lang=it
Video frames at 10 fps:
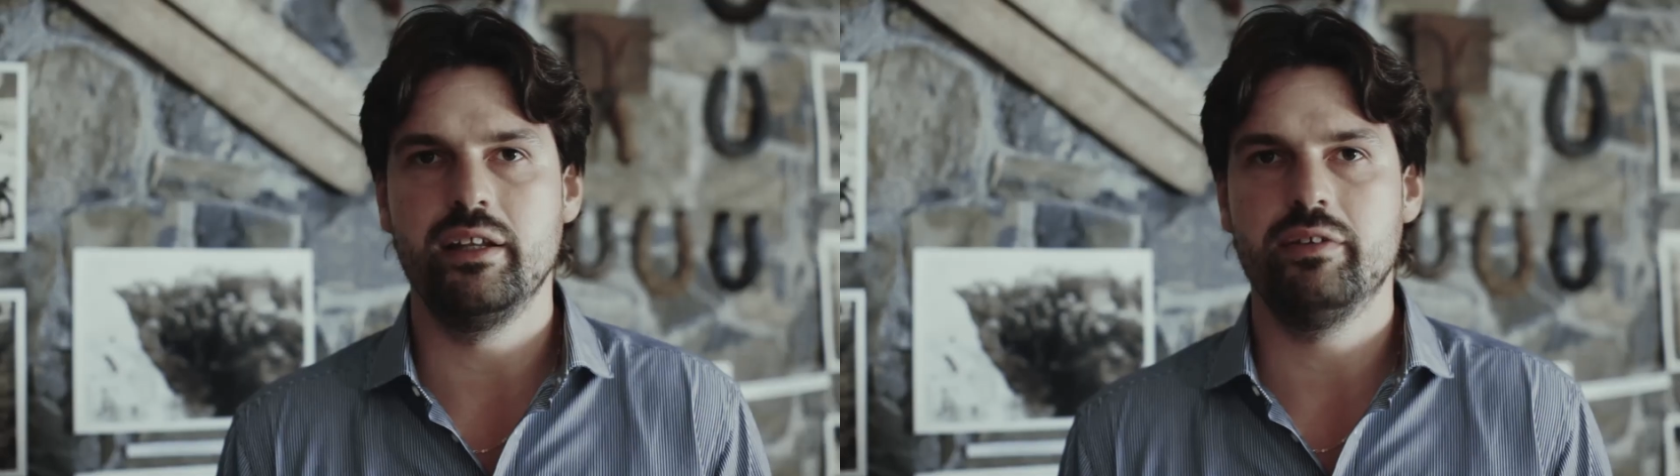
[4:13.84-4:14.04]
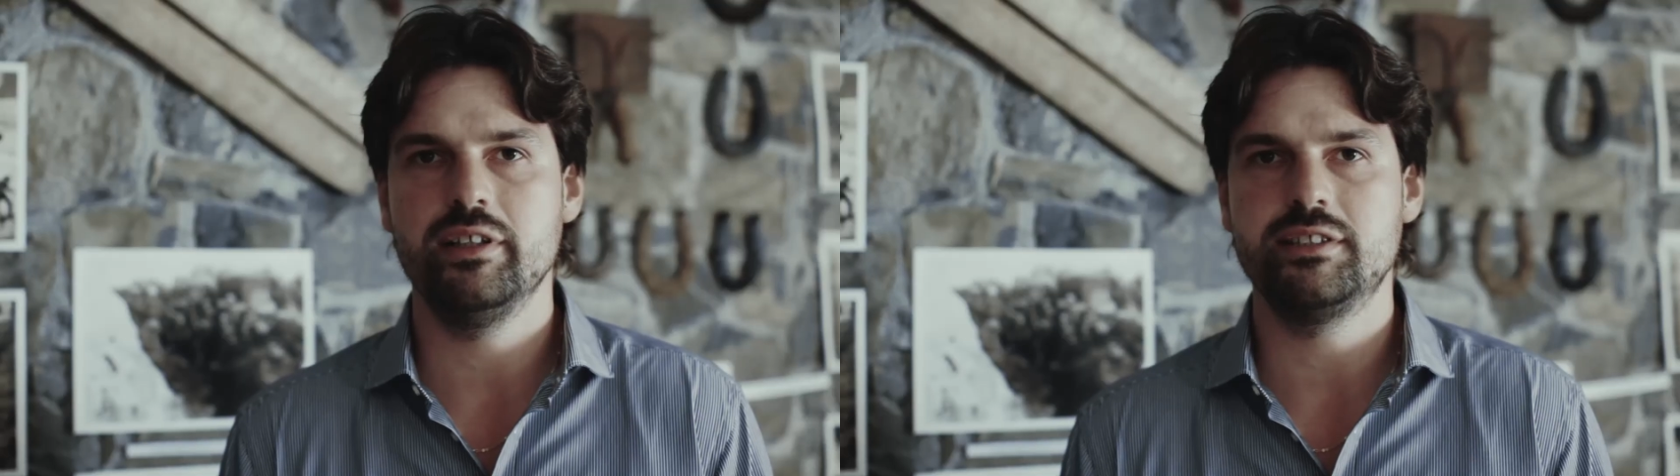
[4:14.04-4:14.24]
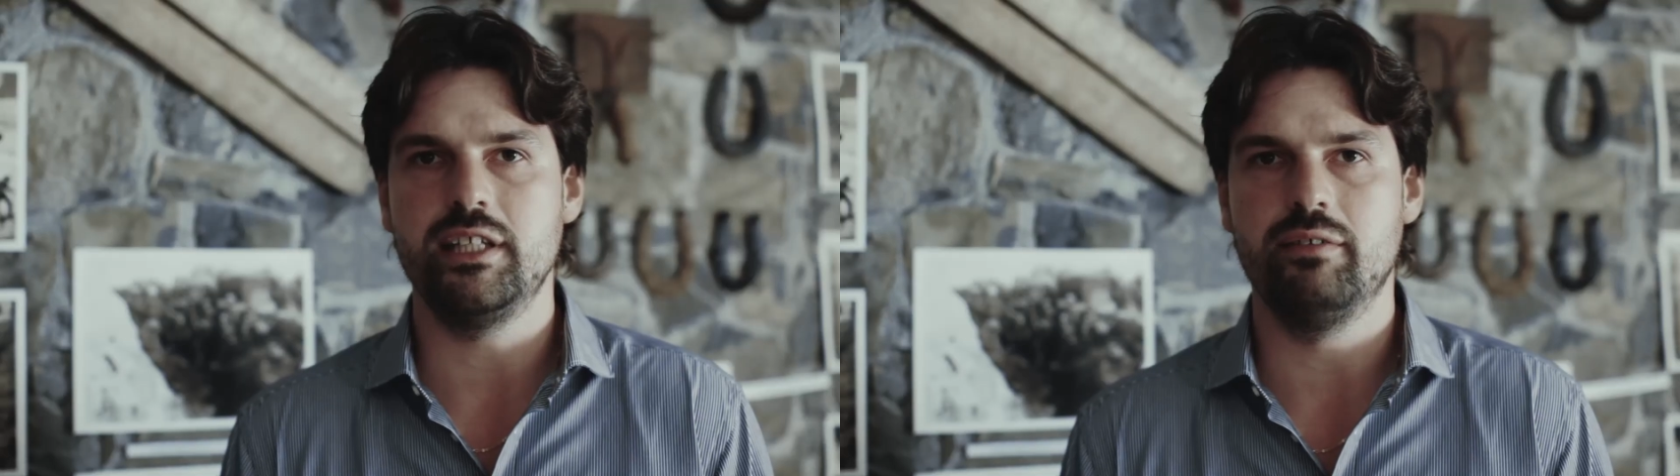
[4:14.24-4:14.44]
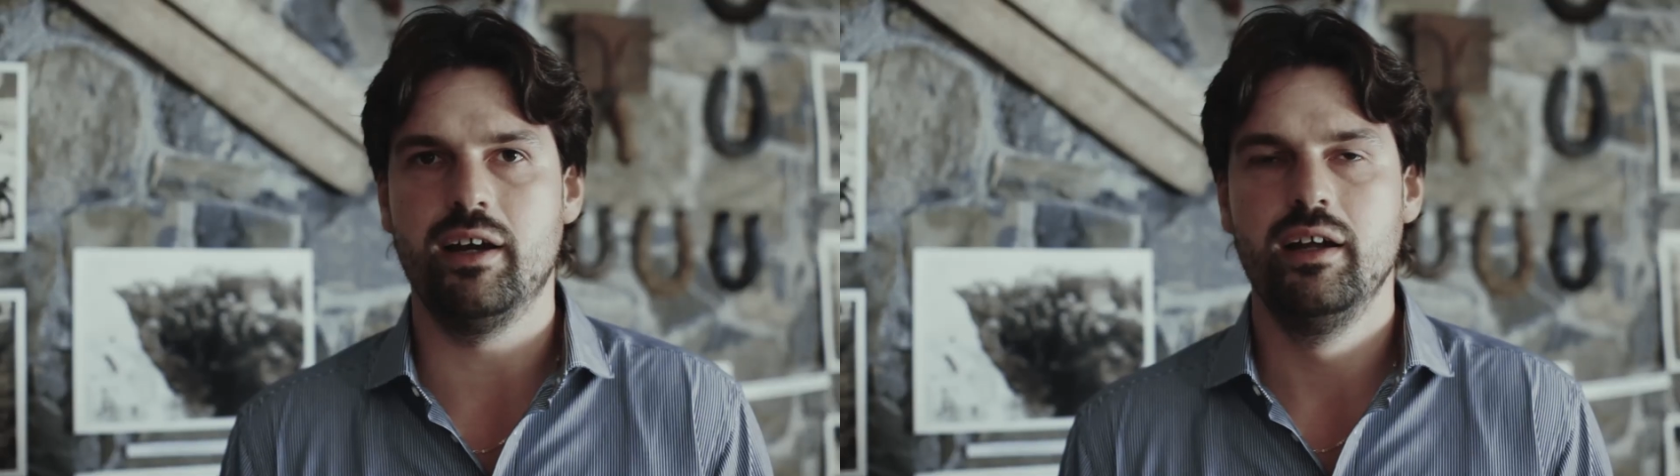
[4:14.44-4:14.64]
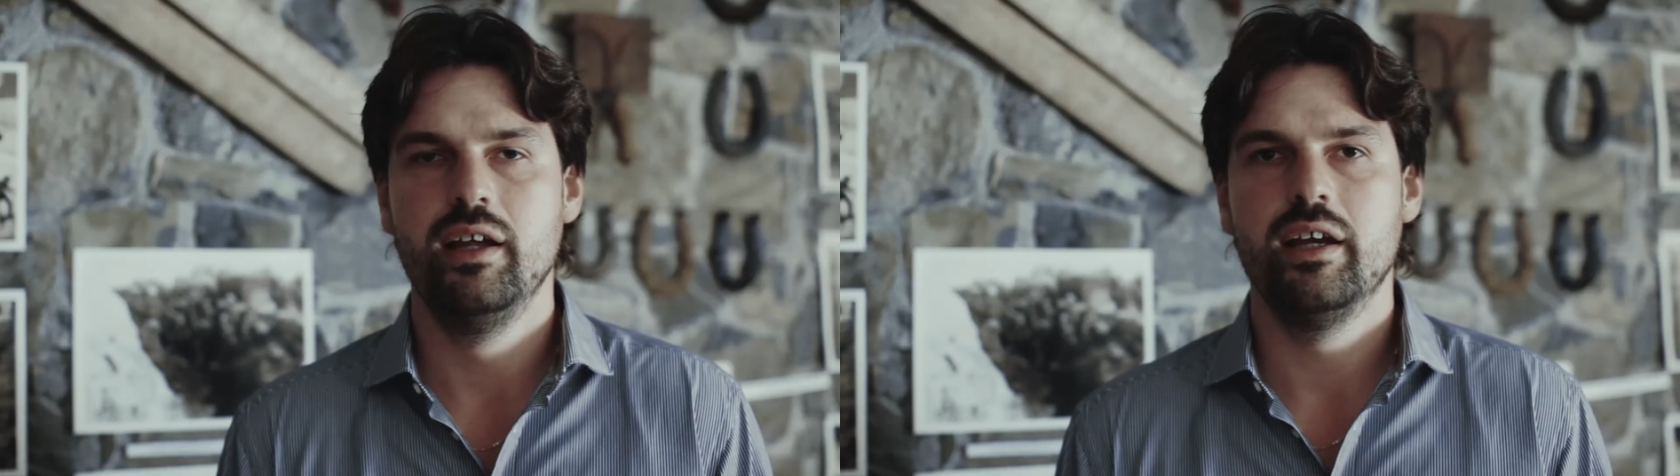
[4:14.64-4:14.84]

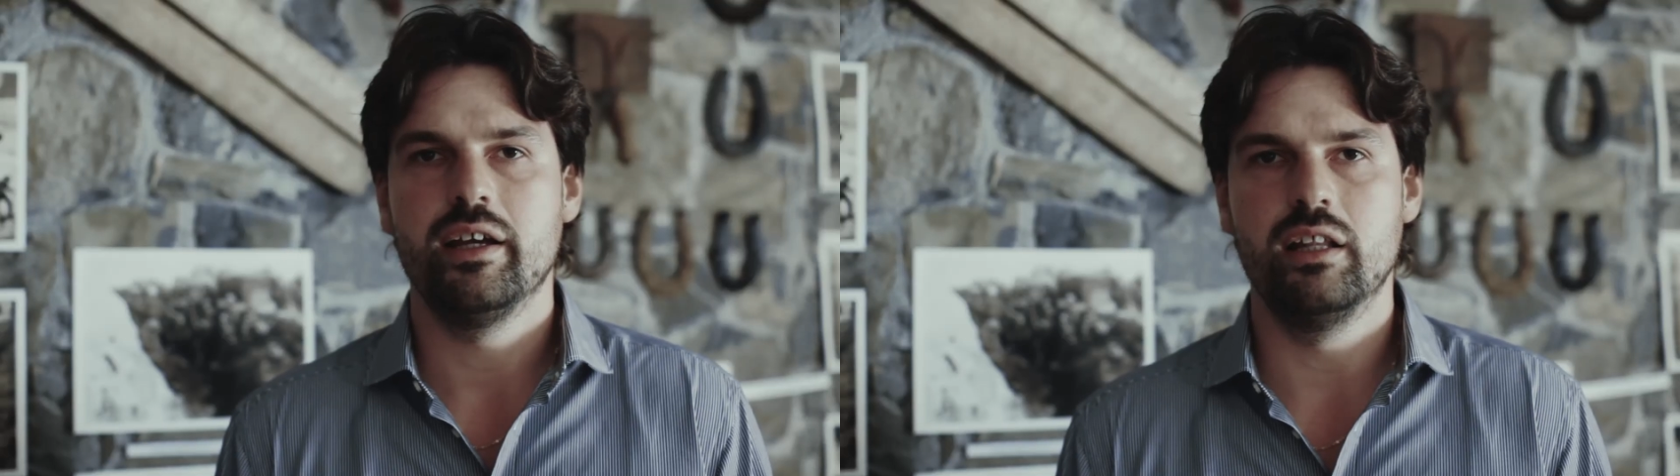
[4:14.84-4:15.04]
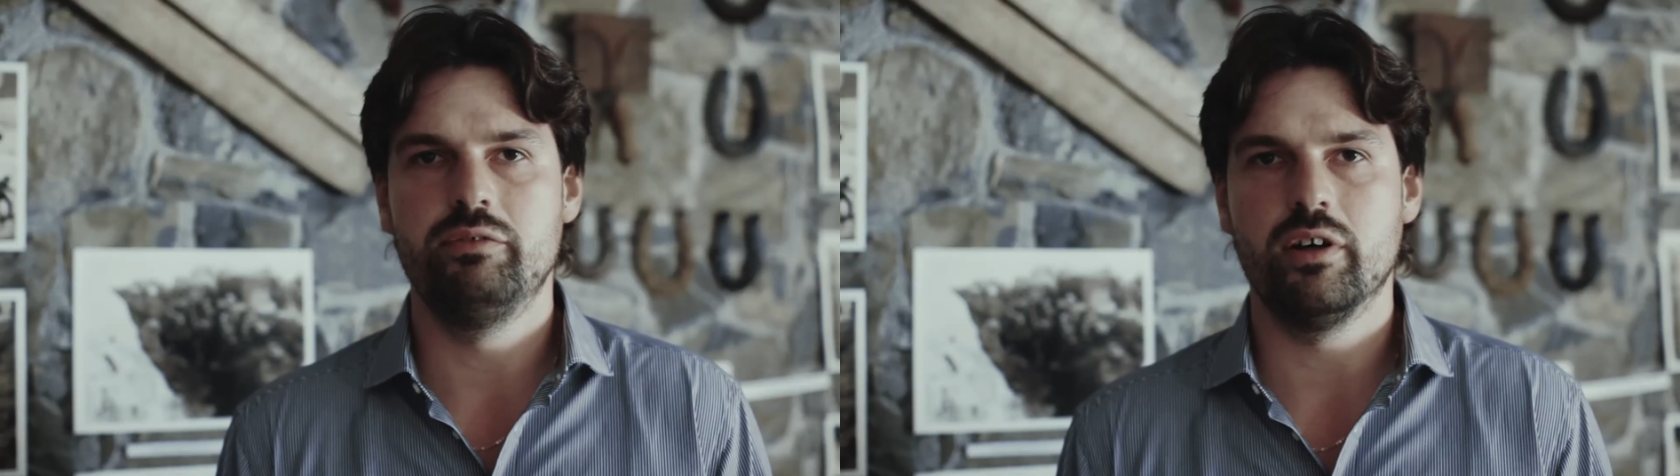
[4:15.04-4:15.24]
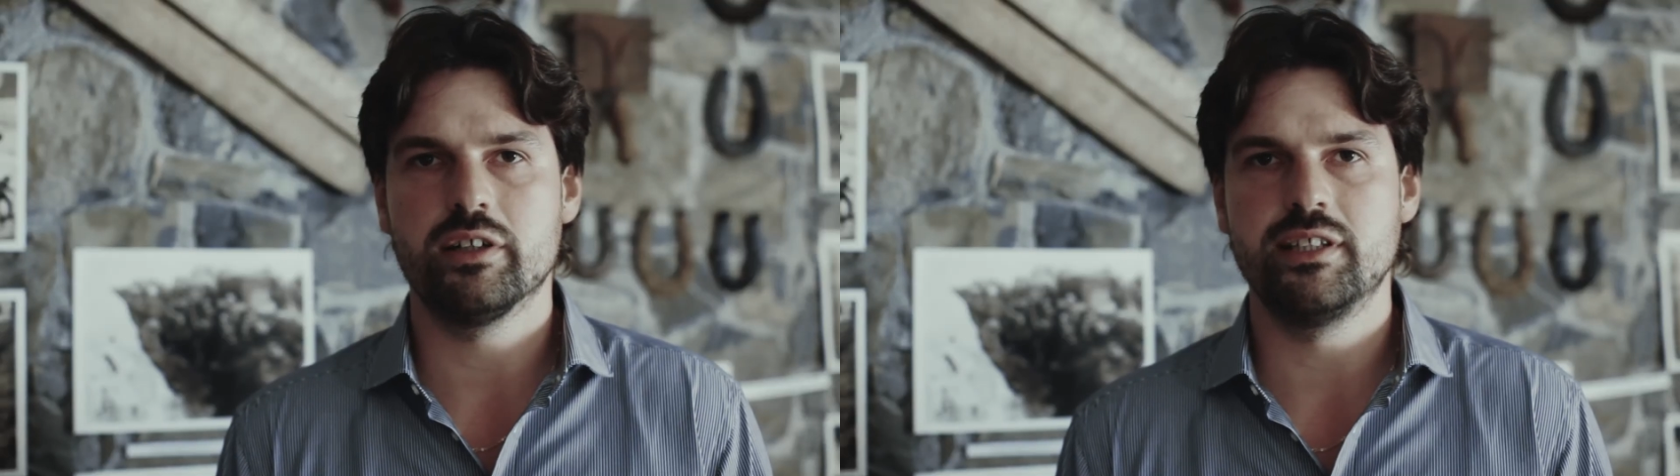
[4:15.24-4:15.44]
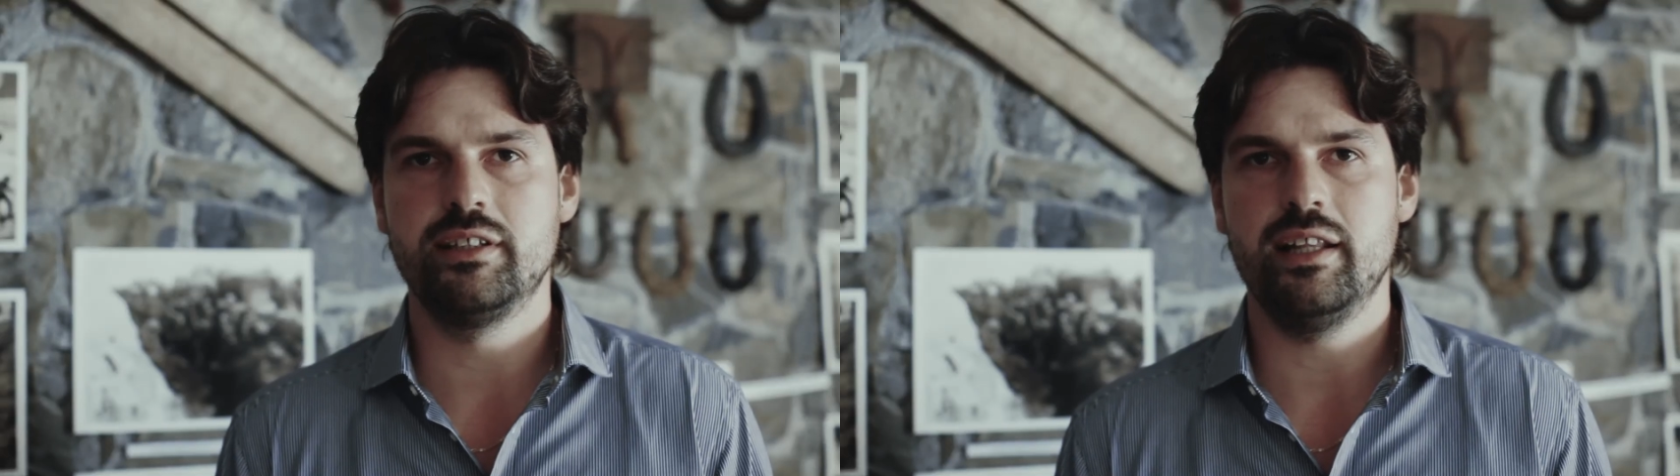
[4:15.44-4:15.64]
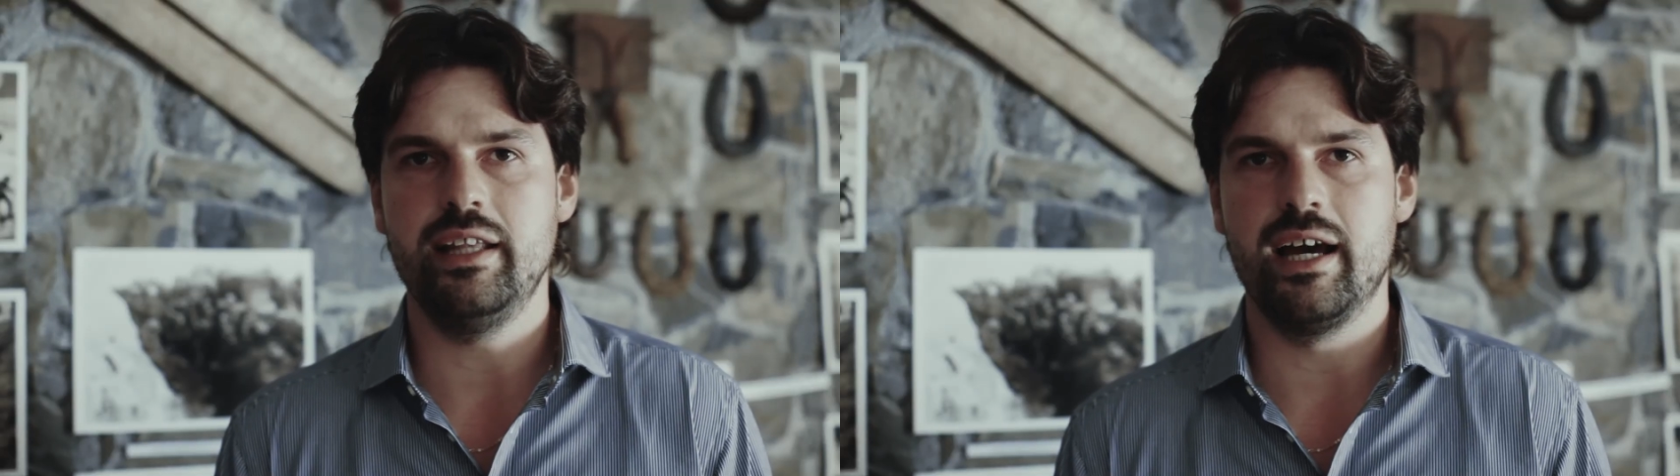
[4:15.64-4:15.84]
difensiva che le forze
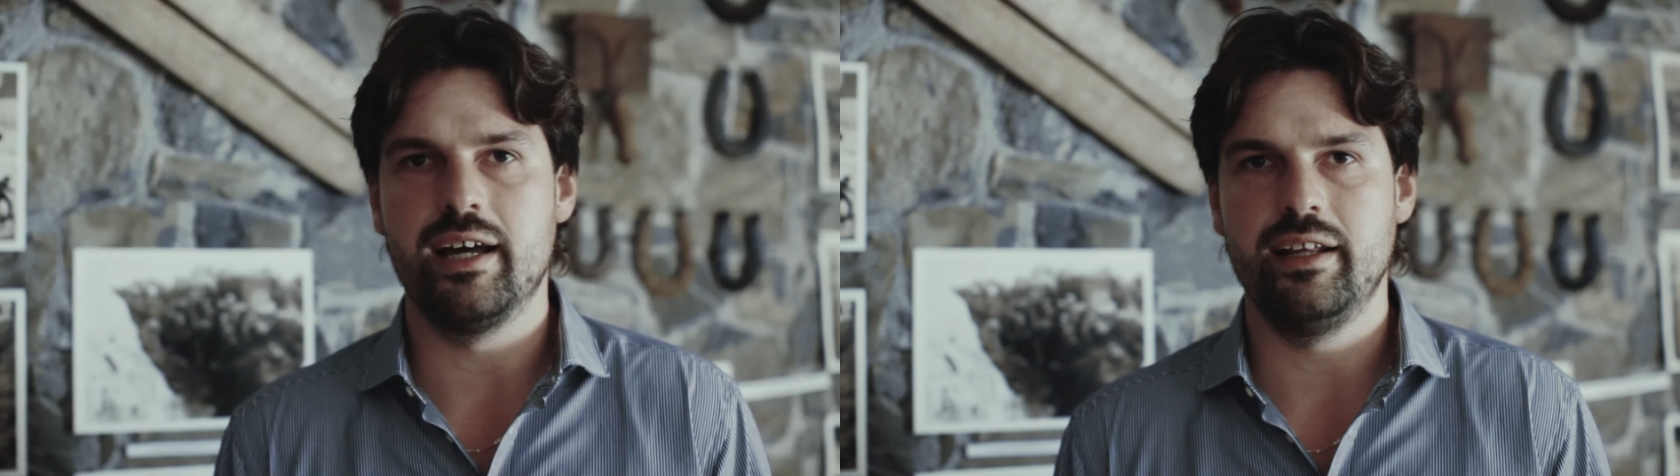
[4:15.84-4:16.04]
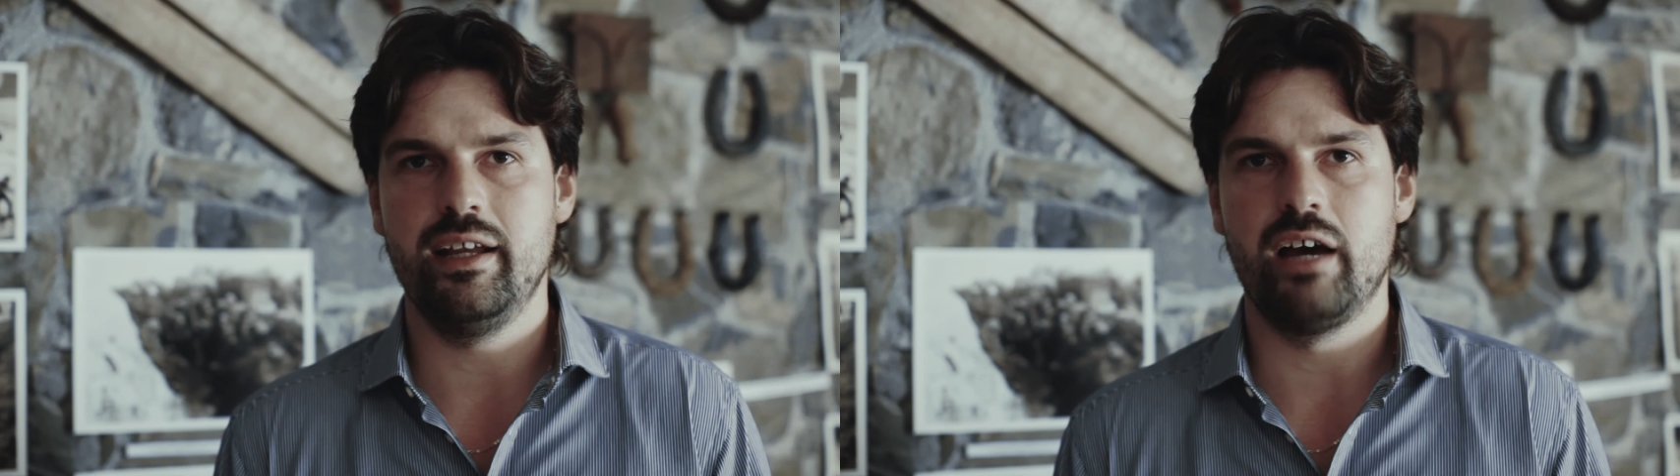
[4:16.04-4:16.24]
italiane